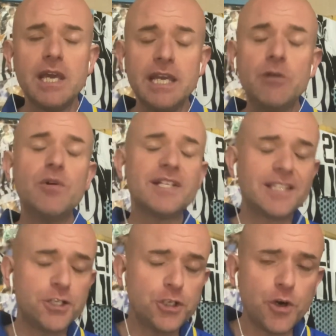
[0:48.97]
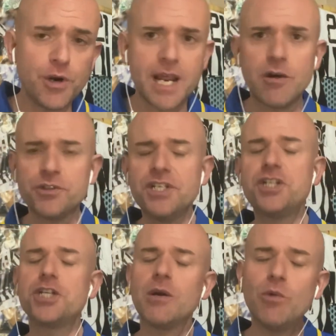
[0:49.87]
In una stagione così
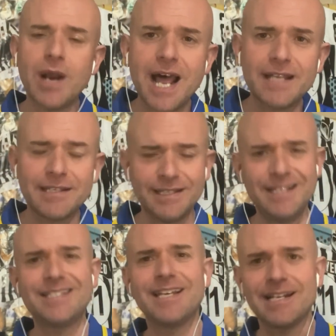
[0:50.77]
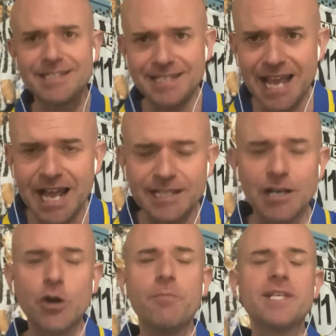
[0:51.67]
sciagurata e disgraziata
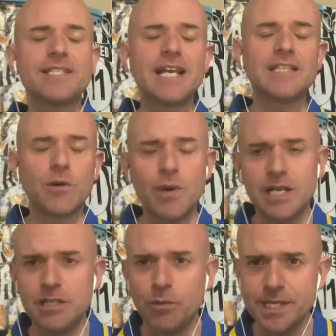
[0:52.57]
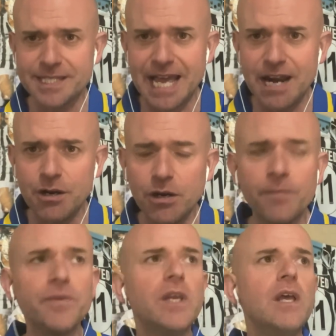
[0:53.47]
come è stata quella di quest'anno,
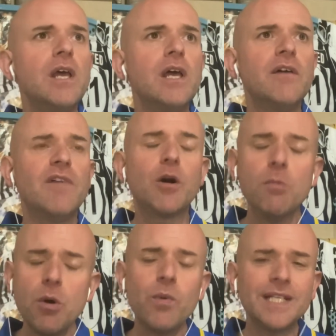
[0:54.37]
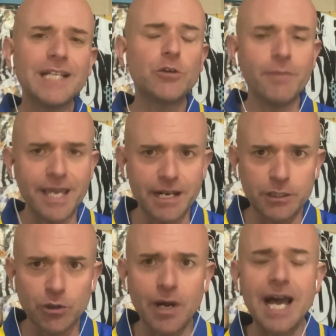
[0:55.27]
va comunque dato
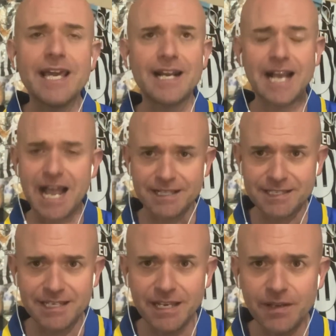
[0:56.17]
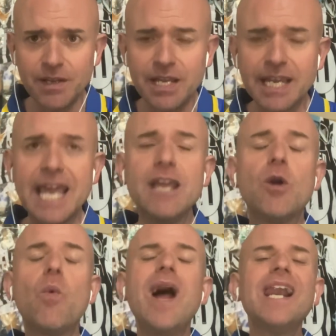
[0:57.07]
merito ai ragazzi che in
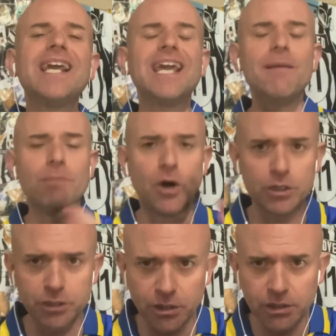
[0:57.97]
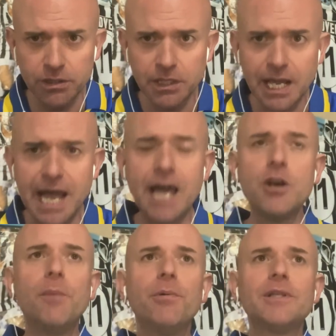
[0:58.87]
qualche modo
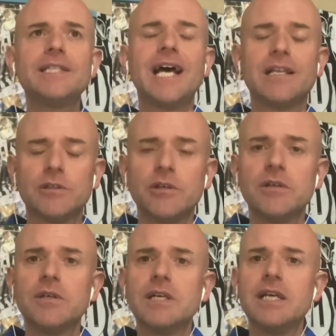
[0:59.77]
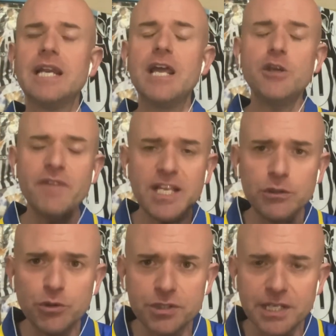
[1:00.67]
hanno portato la
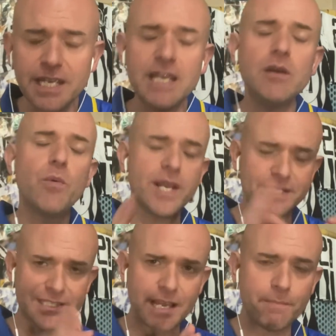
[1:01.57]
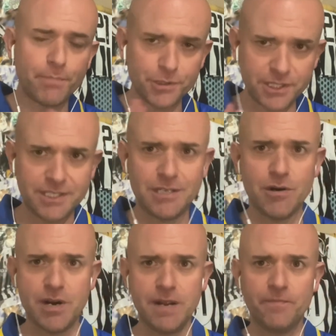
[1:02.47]
Juventus in questa
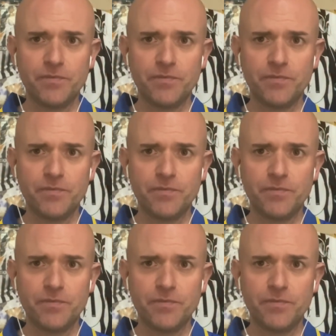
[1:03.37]
posizione